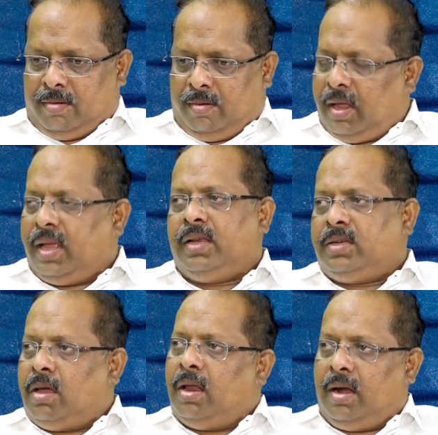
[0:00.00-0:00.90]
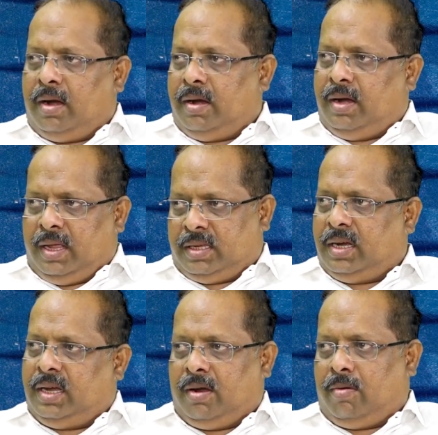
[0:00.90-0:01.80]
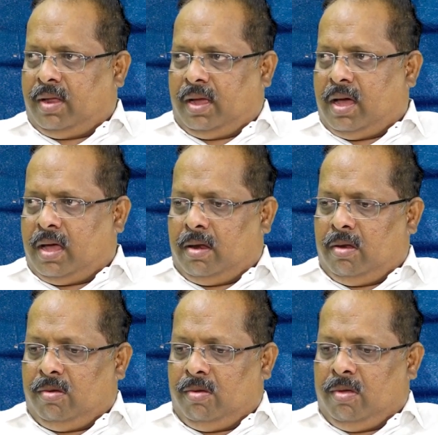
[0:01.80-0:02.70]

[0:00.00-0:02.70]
ఉంటాయి చాలా డీసెంట్గా ఉంటాయి కారాలు